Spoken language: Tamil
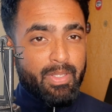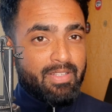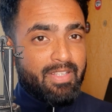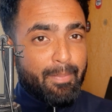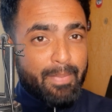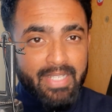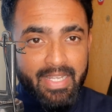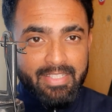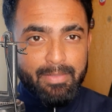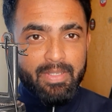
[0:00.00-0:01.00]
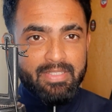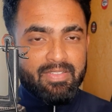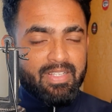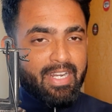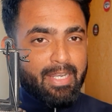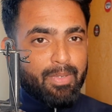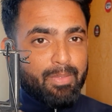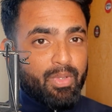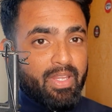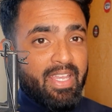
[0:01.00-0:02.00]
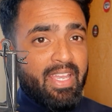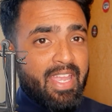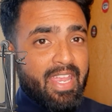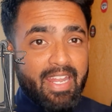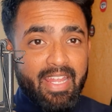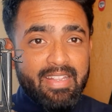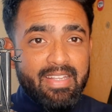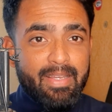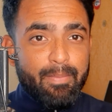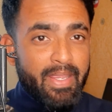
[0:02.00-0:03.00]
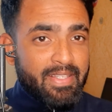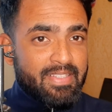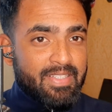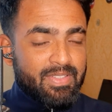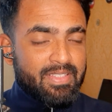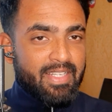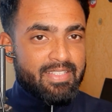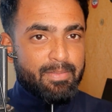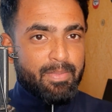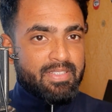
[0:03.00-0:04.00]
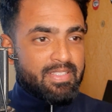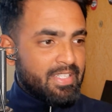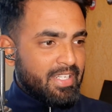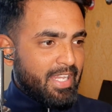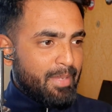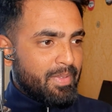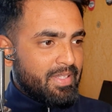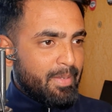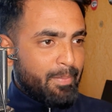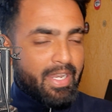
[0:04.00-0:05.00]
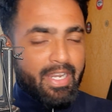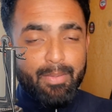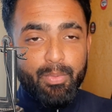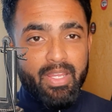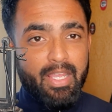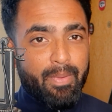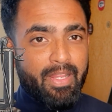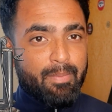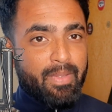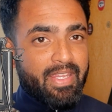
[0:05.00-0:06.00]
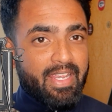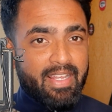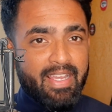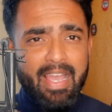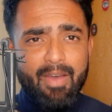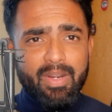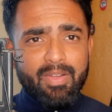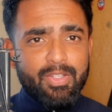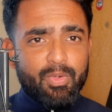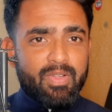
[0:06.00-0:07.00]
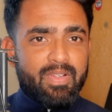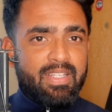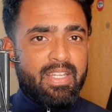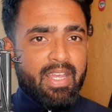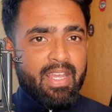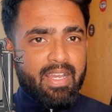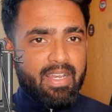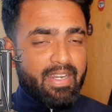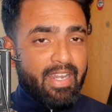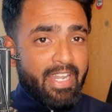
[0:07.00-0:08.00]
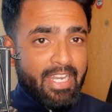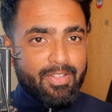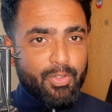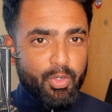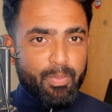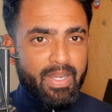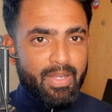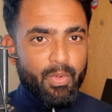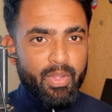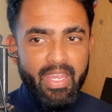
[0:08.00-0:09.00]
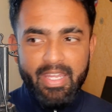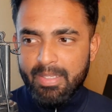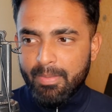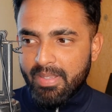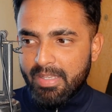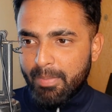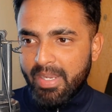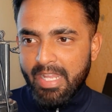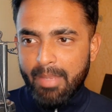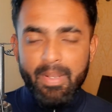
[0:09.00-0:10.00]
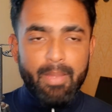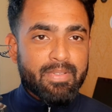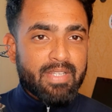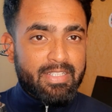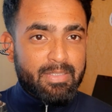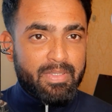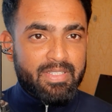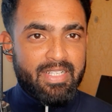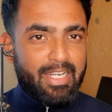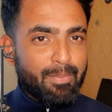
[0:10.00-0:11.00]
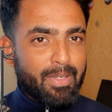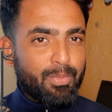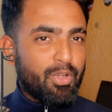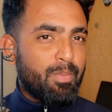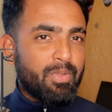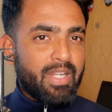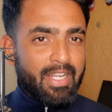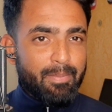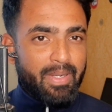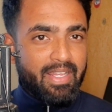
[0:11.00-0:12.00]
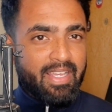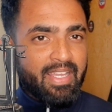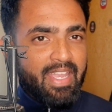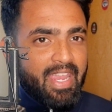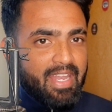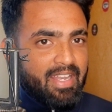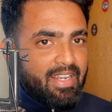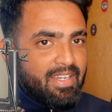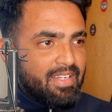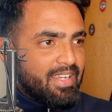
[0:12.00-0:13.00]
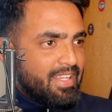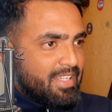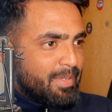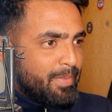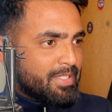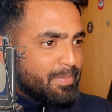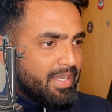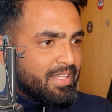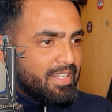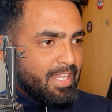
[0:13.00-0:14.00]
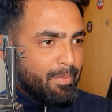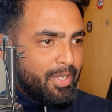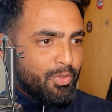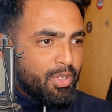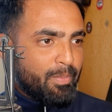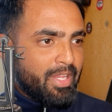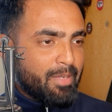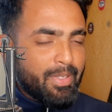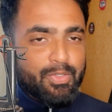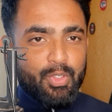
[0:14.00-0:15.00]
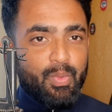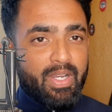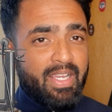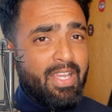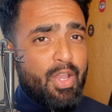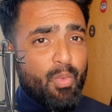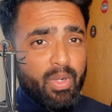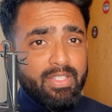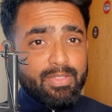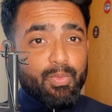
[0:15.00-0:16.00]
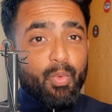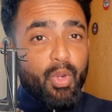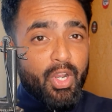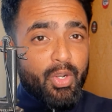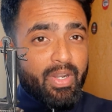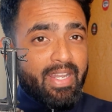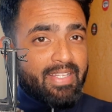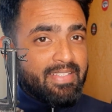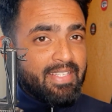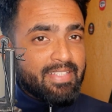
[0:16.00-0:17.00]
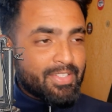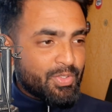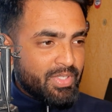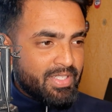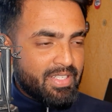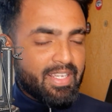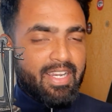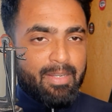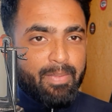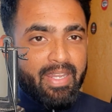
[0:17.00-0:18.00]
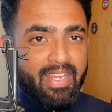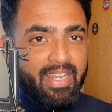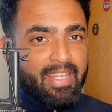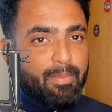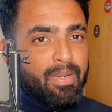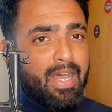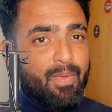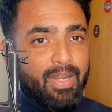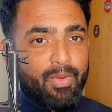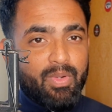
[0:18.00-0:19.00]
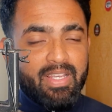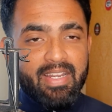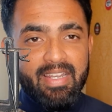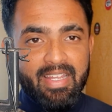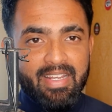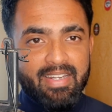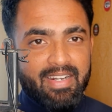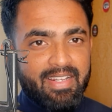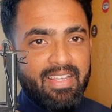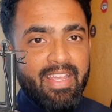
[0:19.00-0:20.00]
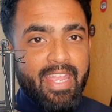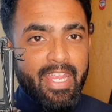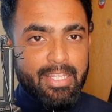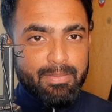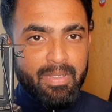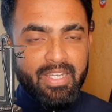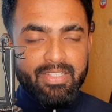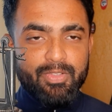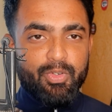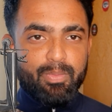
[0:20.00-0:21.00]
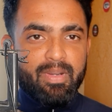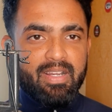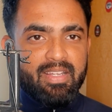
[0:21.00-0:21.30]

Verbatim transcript: அதுக்கு வந்து எப்போ செலெக்ஷன் ப்ராசஸ் வந்து கனெக்ட் பண்ண போகிறீங்க இல்லை எந்த பேசிஸில் வந்து செலெக்ஷன் ப்ராசஸ் எந்த டீம் வந்து எப்படி எடுக்க போகிறீங்க அப்படிங்கிற மாதிரி கேளுங்க அவங்கள வந்து உங்களுக்கு வந்து டீட்டெயில் வந்து கொடுப்பாங்க ஓகே இந்த இந்த மாதிரி டைமில் இப்போ செலெக்ஷன் ப்ராசஸ் கண்டக்ட் பண்ண போகிறோம் அப்போ வந்து அட்டன் பண்ணுங்கள் இல்லைனா இதில் பேஸ் பண்ணி தான் டீம் எடுக்கிறோம் அப்படிங்கிற மாதிரி சொல்லுவாங்க ஒன்ஸ் உங்களோட டிஸ்ட்ரிக்ஸ் அசோசியேஷனில் கால் பண்ணி கேட்டிங்க அப்படின்னா அவங்களே உங்களுக்கு கிளியர் கட்டான எக்ஸ்ப்ளனேஷன் கொடுப்பாங்க